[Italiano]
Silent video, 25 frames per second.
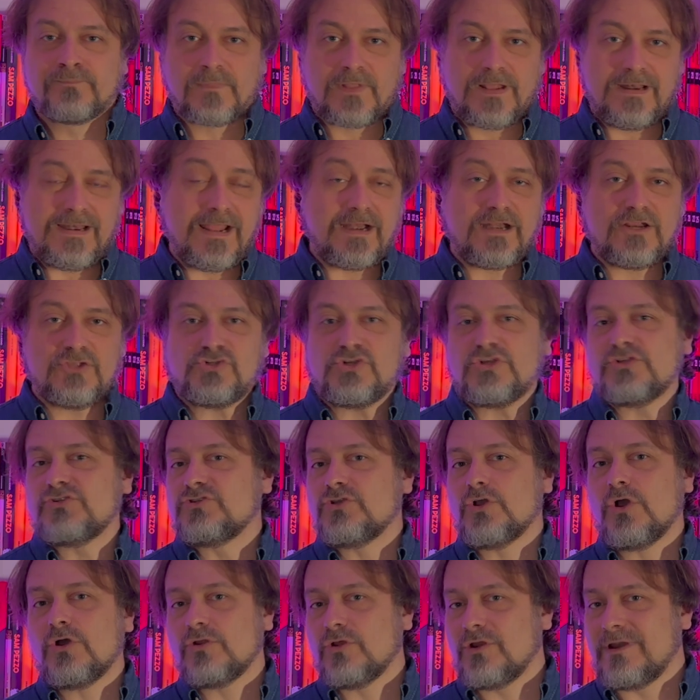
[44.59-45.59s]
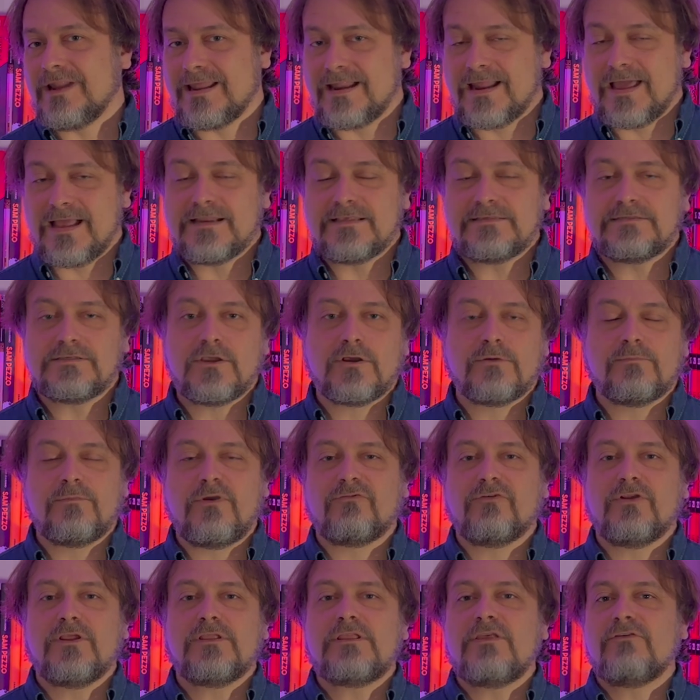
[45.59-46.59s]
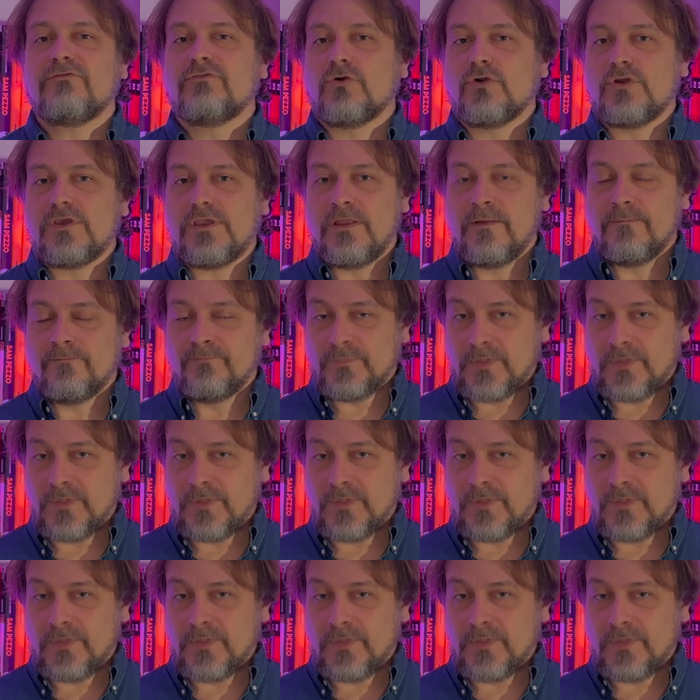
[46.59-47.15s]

la recensione o l'analisi come volete voi